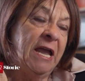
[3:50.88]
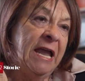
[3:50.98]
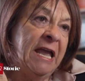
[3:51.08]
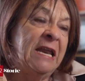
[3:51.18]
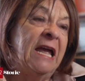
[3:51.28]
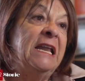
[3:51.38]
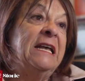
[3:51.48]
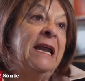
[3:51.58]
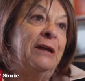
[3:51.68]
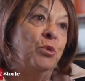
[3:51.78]
era il
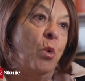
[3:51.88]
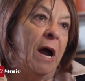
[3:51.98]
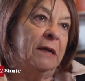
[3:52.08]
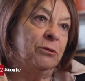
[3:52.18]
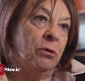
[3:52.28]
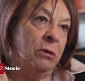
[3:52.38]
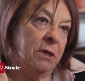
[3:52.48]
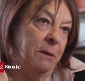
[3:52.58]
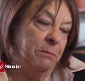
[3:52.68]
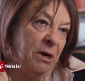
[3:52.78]
graduato,
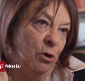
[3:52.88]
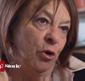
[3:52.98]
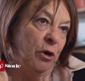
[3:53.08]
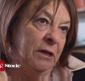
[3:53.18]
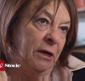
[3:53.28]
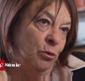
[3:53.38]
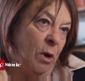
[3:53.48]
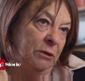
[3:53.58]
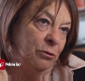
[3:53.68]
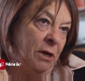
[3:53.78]
che per loro il
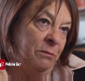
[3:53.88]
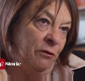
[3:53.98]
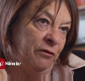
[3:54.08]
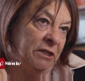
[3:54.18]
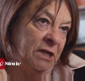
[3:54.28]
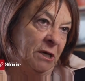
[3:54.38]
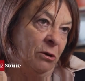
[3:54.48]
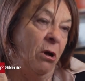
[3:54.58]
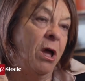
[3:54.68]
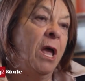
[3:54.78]
graduato era mio
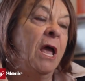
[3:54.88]
fratello,